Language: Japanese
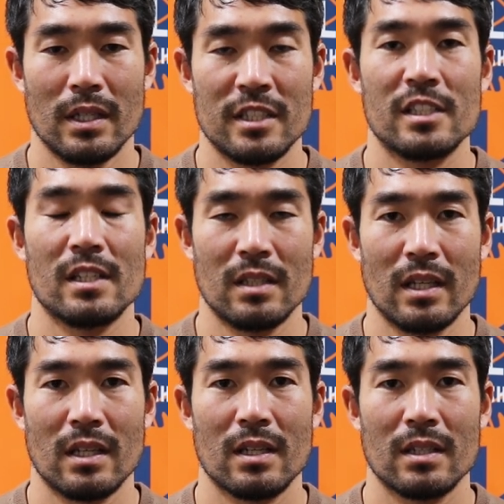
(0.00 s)
えー、1年
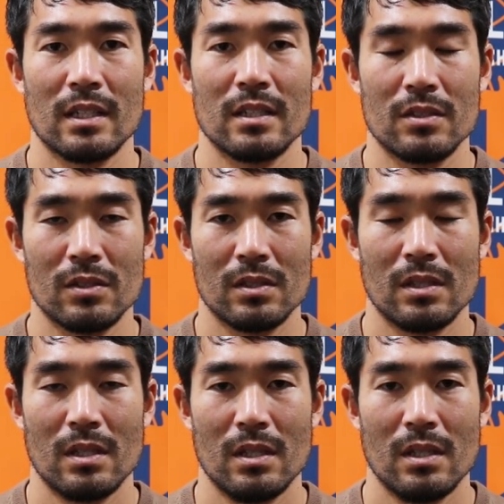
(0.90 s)
で必ず、
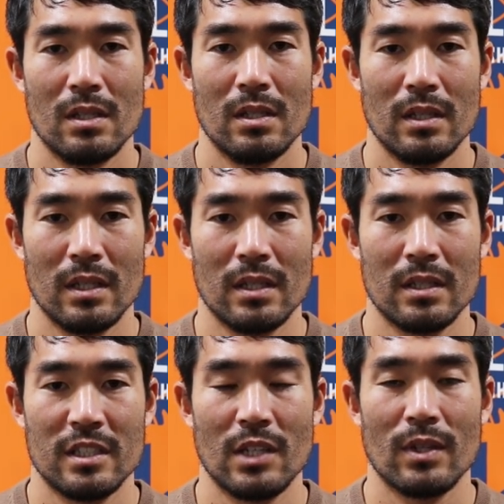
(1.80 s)
えー、